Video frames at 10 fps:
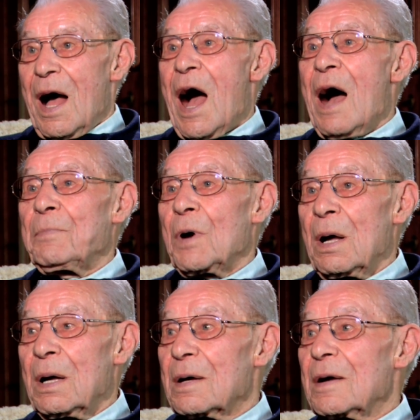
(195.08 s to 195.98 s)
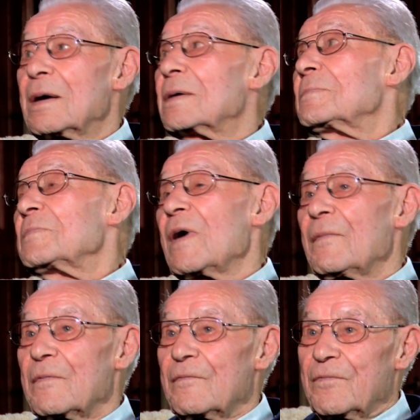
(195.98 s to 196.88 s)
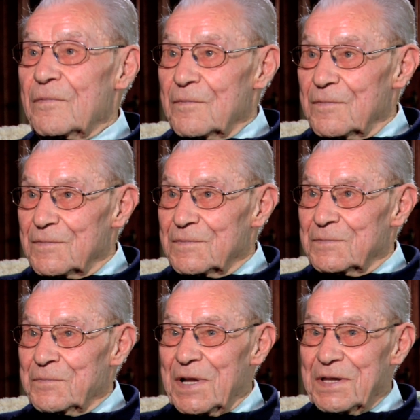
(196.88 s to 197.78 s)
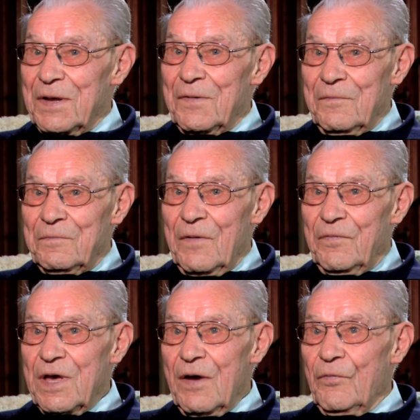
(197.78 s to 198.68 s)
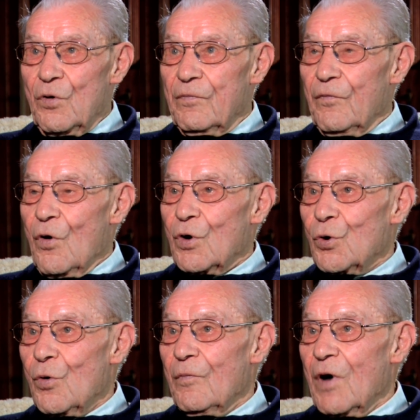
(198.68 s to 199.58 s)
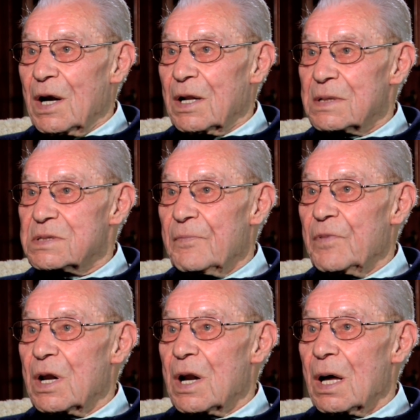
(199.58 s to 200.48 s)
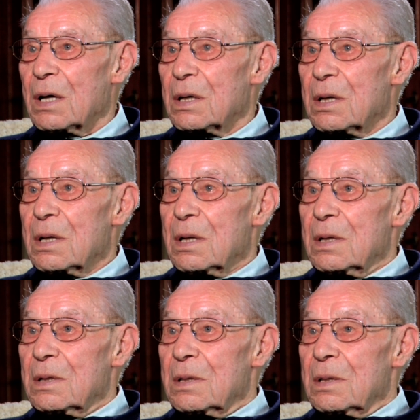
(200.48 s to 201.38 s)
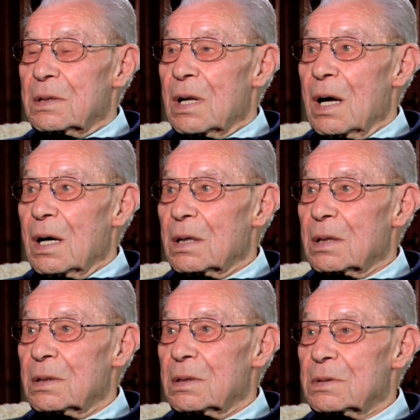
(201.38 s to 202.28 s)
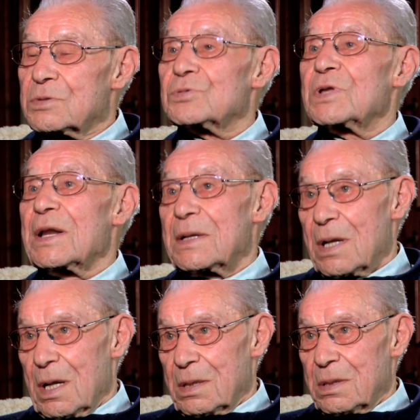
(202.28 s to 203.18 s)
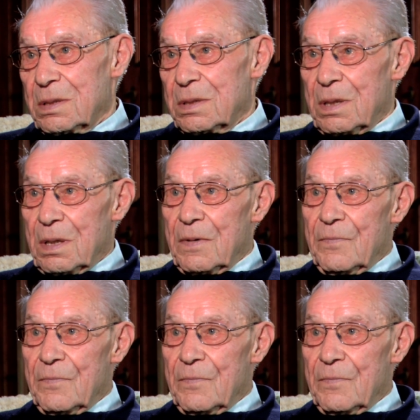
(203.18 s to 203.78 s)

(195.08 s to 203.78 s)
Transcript: Aber wir, wie, die, wie vier, fünf Wochen rum waren, da sind wir nach, nach äh, Sudetenland. Ja.